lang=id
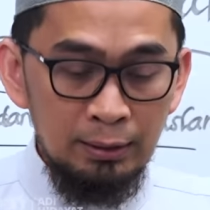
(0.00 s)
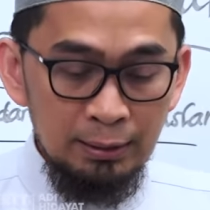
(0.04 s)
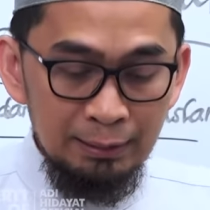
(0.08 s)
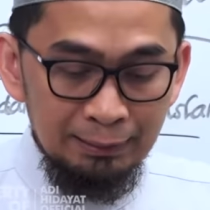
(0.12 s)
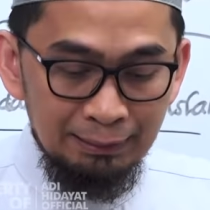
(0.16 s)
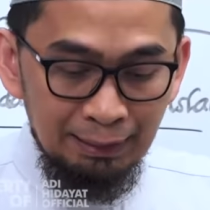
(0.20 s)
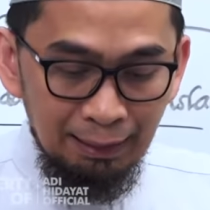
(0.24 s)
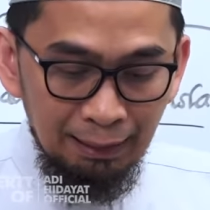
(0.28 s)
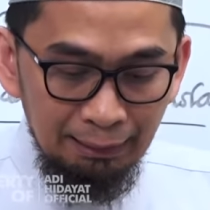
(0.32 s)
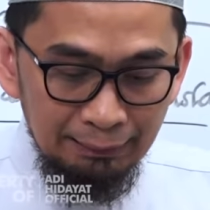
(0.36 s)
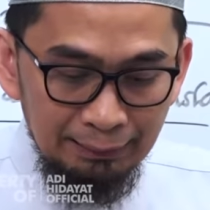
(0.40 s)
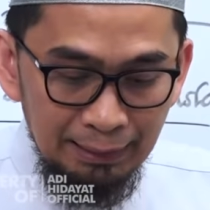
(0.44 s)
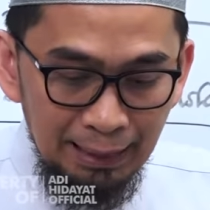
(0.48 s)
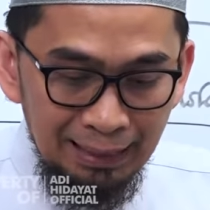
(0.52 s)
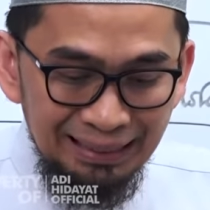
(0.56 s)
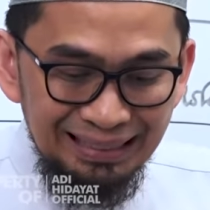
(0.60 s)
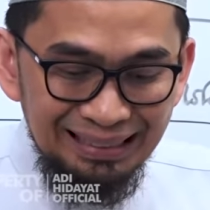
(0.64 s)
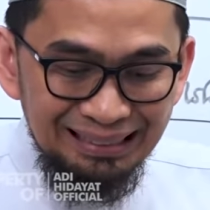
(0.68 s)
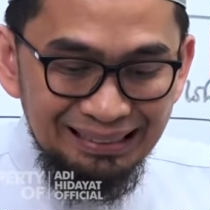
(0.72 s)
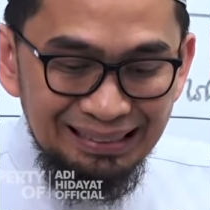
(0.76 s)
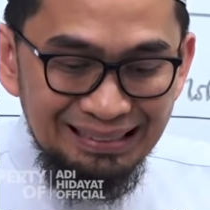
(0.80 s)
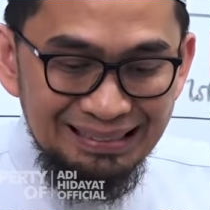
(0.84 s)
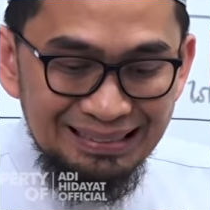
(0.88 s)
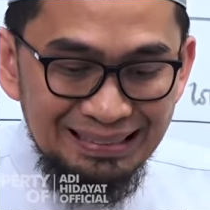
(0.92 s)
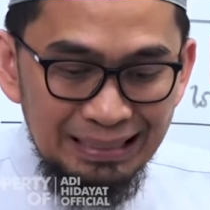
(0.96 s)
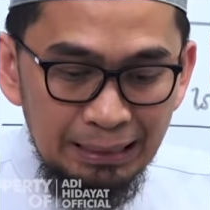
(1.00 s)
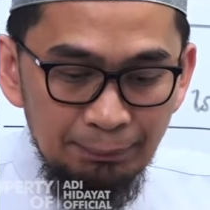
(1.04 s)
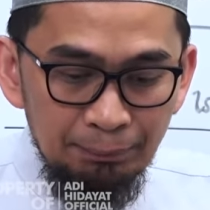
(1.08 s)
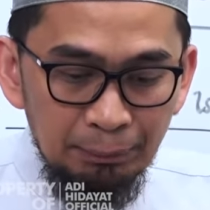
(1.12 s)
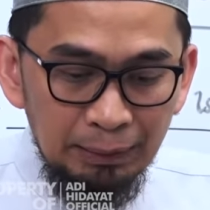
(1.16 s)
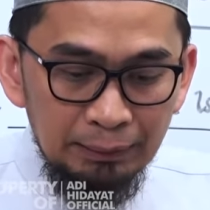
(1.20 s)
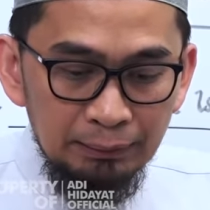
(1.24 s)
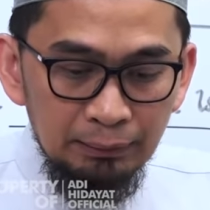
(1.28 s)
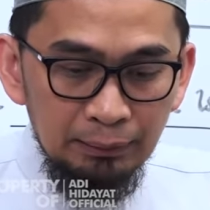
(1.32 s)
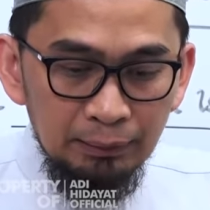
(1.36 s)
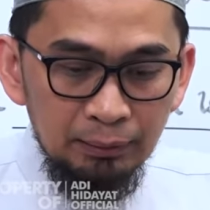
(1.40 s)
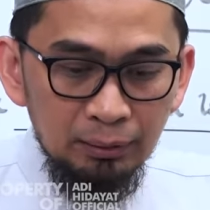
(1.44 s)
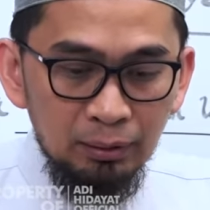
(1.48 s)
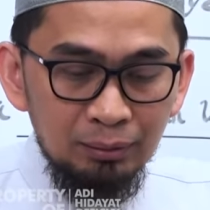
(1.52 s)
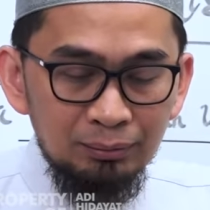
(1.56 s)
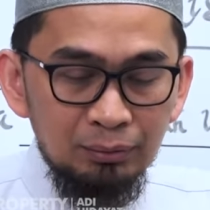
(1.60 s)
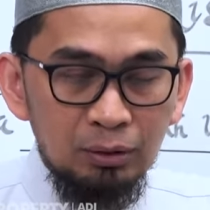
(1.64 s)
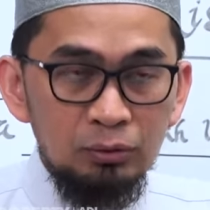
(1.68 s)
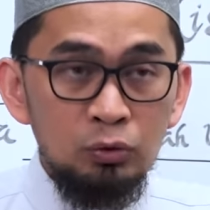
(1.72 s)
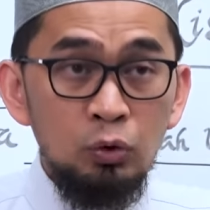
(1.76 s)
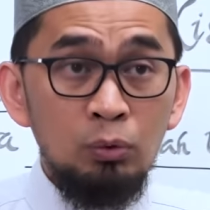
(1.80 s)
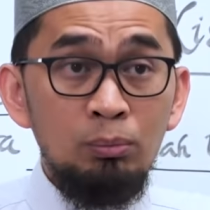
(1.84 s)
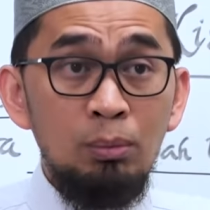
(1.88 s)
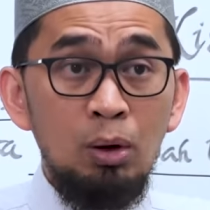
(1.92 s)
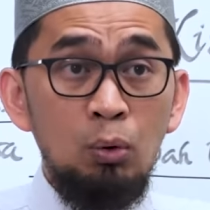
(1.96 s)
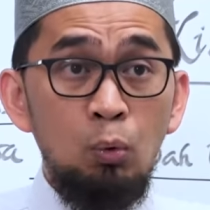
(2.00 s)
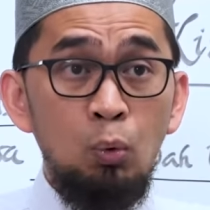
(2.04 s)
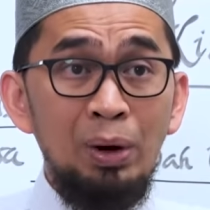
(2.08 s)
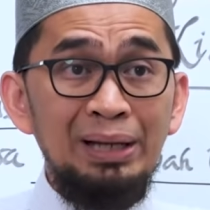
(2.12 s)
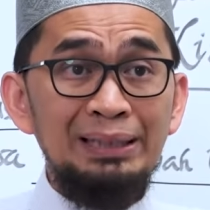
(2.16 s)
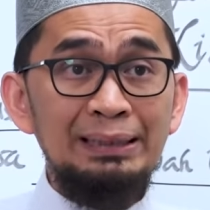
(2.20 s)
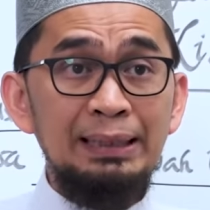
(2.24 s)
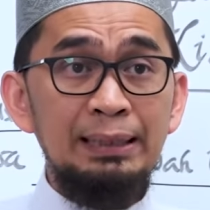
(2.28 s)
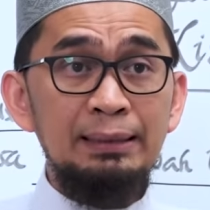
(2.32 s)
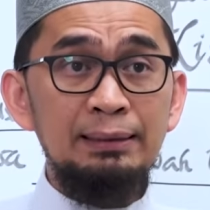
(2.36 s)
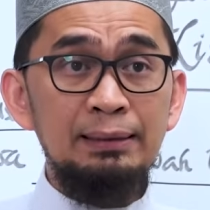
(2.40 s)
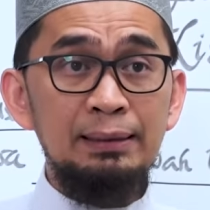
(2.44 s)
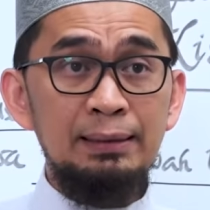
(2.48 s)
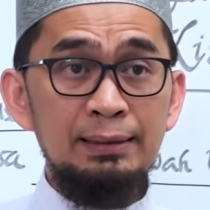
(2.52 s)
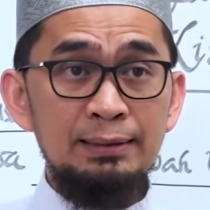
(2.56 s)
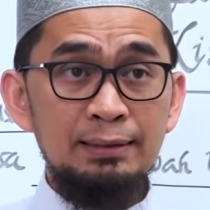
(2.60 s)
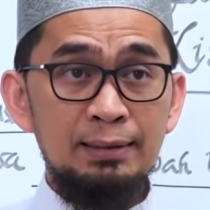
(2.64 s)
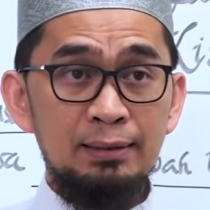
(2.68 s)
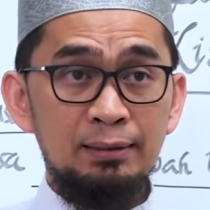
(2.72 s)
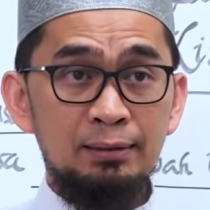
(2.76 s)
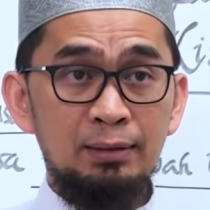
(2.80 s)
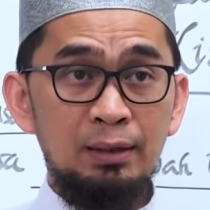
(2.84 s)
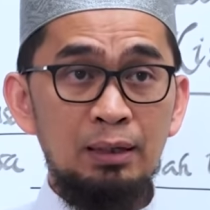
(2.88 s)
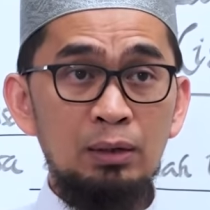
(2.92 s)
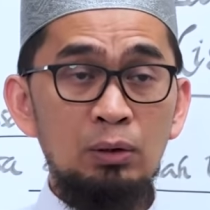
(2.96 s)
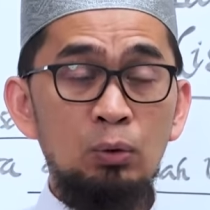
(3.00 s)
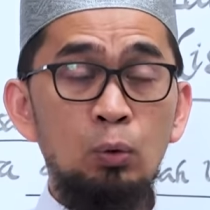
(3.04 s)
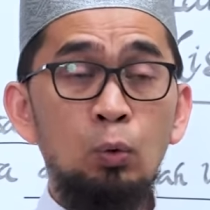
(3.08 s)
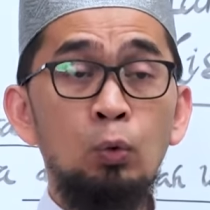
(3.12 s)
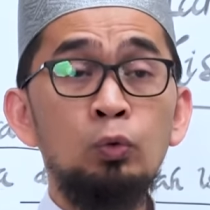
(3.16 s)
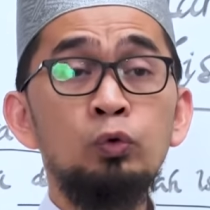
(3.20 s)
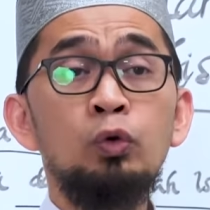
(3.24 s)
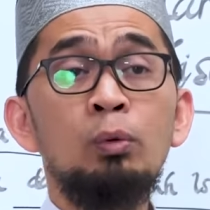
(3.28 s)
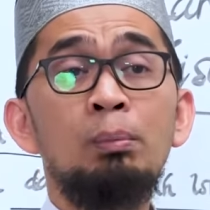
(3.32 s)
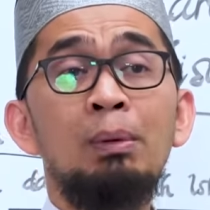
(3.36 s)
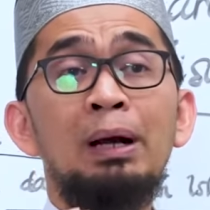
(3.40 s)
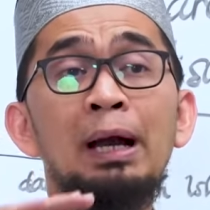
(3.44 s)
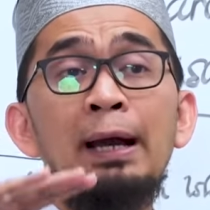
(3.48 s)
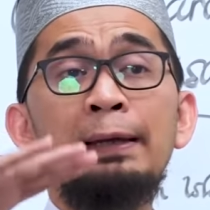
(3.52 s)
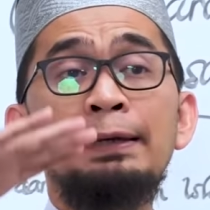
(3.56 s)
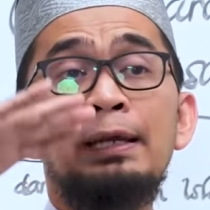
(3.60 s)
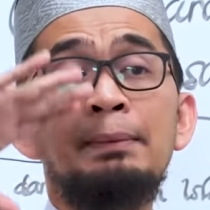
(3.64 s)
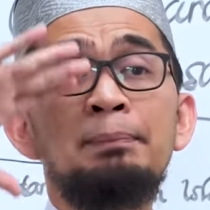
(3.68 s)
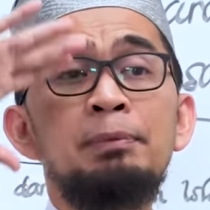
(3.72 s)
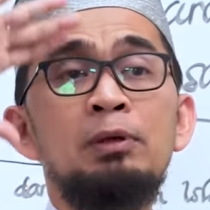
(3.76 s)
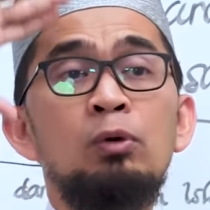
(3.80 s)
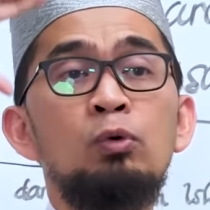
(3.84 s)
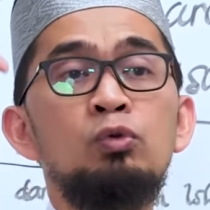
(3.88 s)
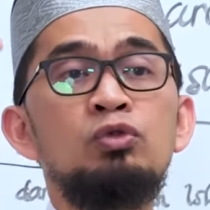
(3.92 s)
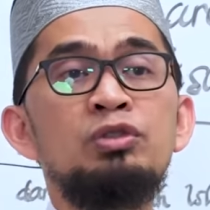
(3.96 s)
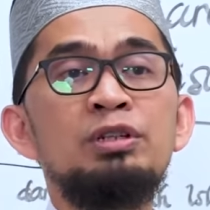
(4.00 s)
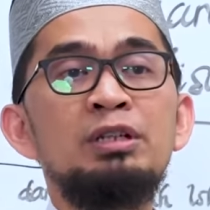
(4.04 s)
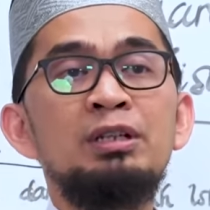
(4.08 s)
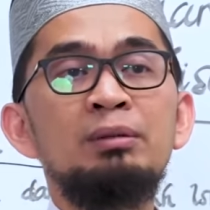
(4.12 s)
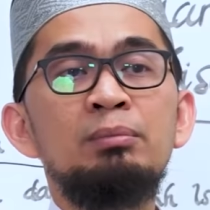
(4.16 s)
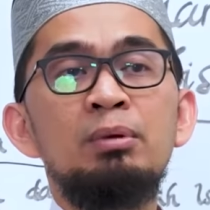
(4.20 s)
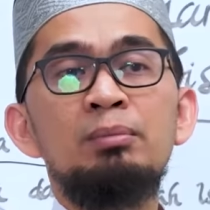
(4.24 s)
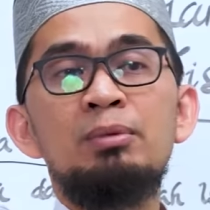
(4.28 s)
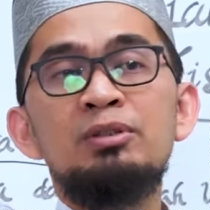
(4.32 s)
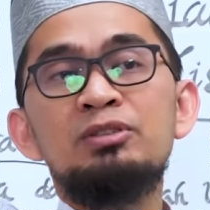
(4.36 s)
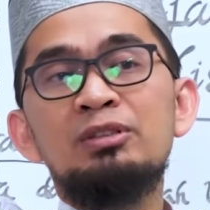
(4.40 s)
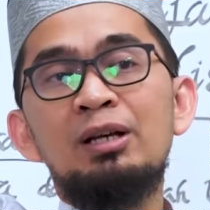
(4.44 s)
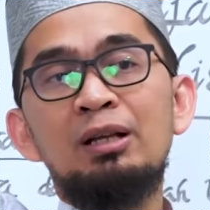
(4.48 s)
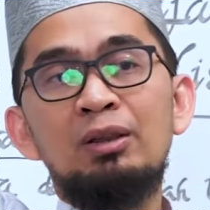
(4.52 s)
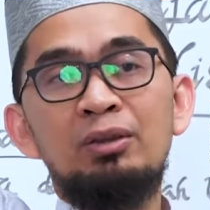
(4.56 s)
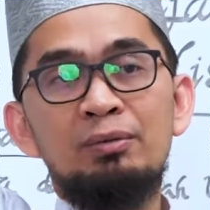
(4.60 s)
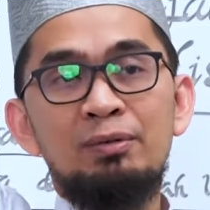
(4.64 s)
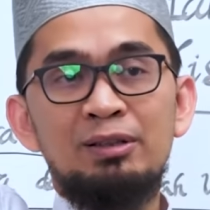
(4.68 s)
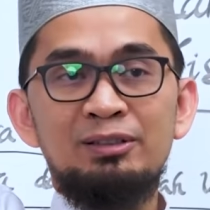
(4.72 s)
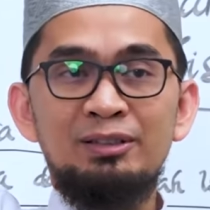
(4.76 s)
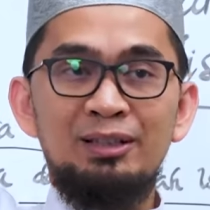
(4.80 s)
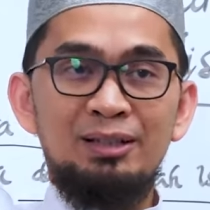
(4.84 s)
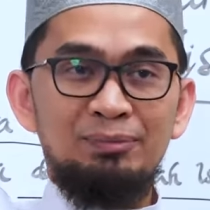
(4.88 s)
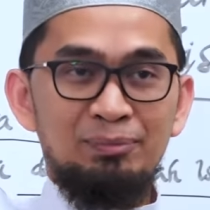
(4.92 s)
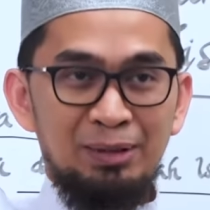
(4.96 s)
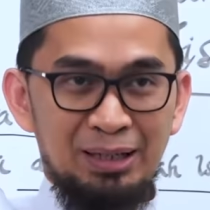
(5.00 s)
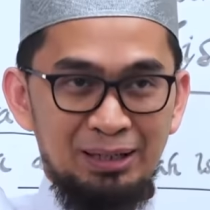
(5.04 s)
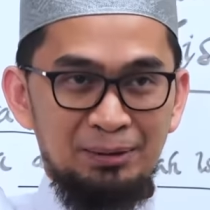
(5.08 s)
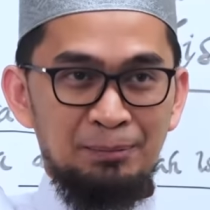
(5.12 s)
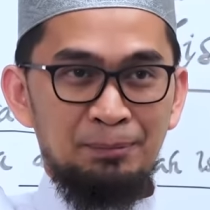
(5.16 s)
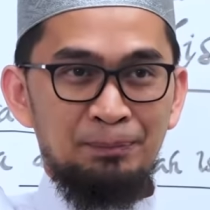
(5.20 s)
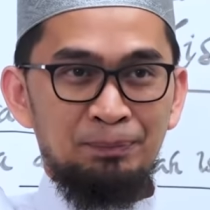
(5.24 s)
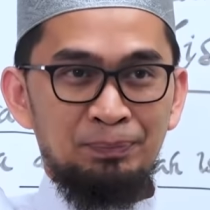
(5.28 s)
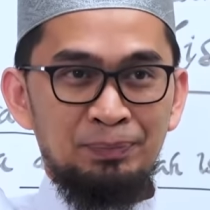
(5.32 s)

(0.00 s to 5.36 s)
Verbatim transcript: keadaan yang disiapkan oleh Allah untuk menguatkan diri kita untuk menghadapi ujian lebih besar di masa depan